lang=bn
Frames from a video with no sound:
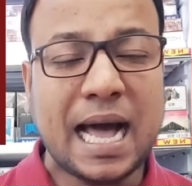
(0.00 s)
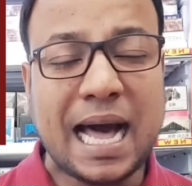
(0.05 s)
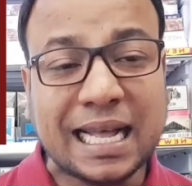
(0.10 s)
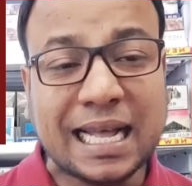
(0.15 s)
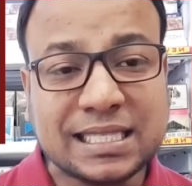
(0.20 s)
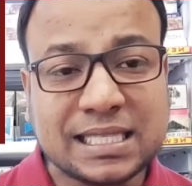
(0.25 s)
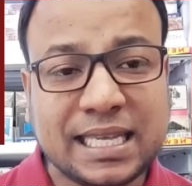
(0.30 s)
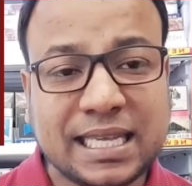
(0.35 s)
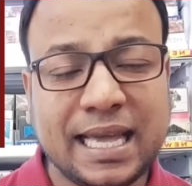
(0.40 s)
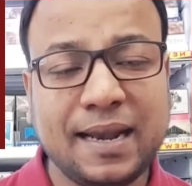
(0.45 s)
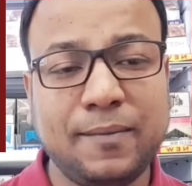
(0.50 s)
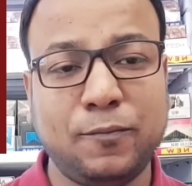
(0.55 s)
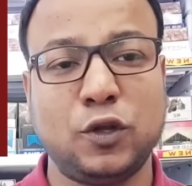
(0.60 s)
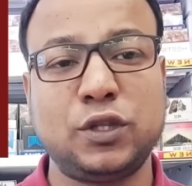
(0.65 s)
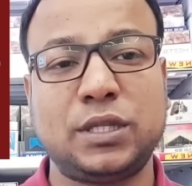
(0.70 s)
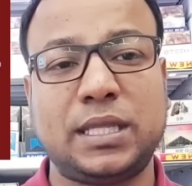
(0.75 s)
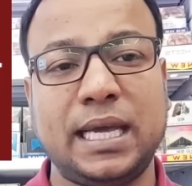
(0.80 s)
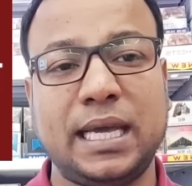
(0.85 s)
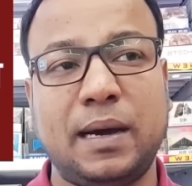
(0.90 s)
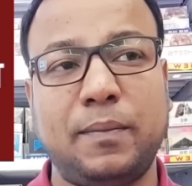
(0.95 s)
আজকের
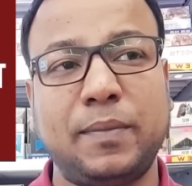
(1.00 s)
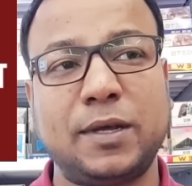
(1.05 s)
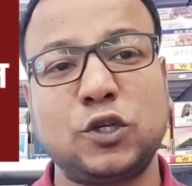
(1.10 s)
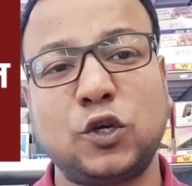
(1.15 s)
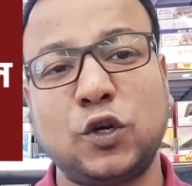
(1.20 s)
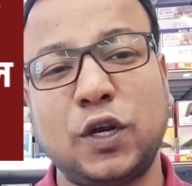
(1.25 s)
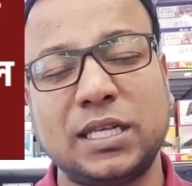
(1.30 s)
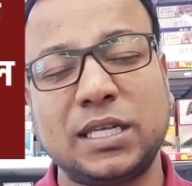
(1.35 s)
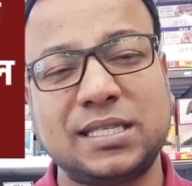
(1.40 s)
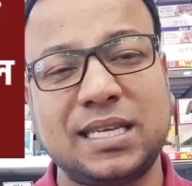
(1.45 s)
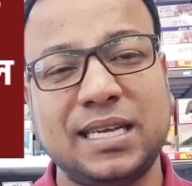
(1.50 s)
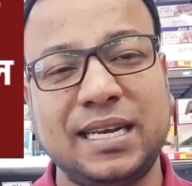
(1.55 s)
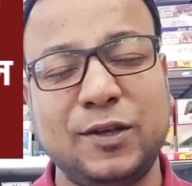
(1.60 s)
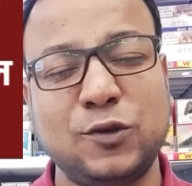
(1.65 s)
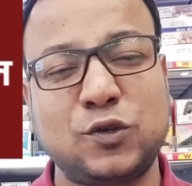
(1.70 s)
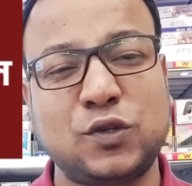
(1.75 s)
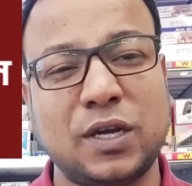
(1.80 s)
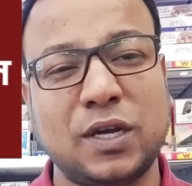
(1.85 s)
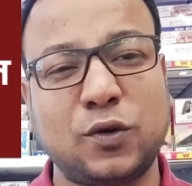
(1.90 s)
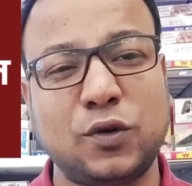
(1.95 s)
মধ্যে আমরা যখন আজকে
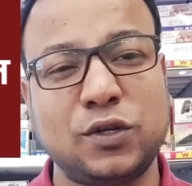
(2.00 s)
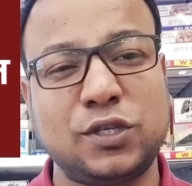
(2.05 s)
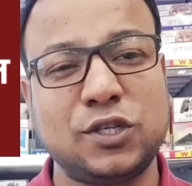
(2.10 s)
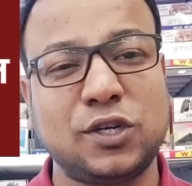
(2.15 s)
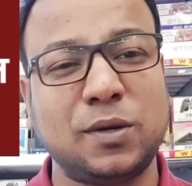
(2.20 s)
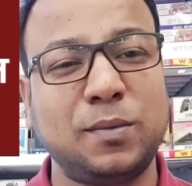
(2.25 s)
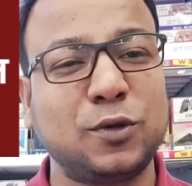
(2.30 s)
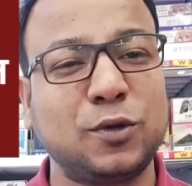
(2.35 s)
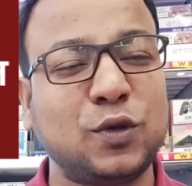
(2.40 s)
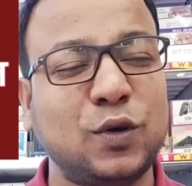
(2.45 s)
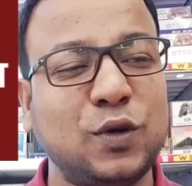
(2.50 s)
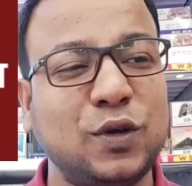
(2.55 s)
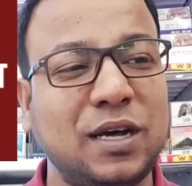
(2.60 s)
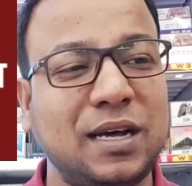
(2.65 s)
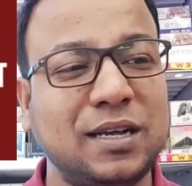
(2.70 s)
নিউজটা করছি সম্ভবত